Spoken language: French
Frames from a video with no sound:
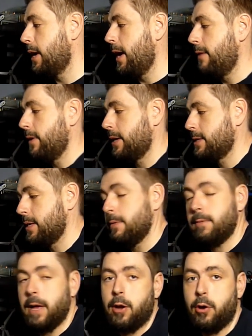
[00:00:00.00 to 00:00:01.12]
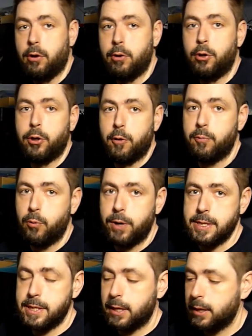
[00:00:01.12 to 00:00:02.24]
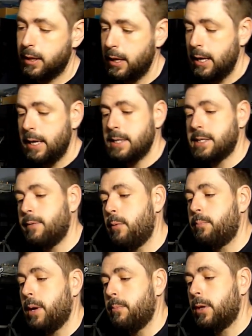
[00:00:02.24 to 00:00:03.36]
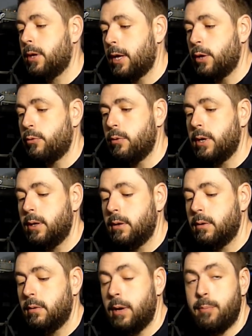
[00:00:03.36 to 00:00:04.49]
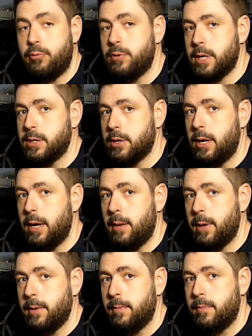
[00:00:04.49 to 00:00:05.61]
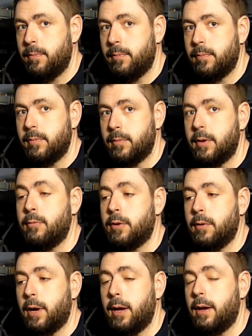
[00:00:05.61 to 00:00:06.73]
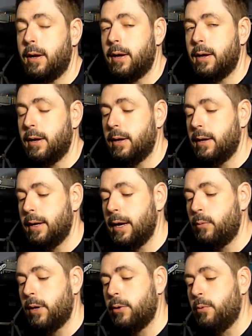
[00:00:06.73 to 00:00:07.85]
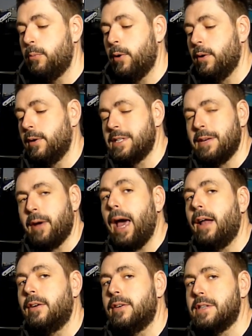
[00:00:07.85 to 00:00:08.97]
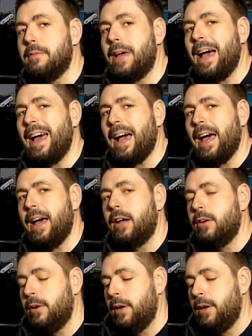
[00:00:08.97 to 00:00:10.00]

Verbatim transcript: avec cette valeur-là, 9.7, ça va me permettre de calculer la puissance de l'élément vous savez, la, loi d'Ohm, euh, c'est vrai, c'est VRL.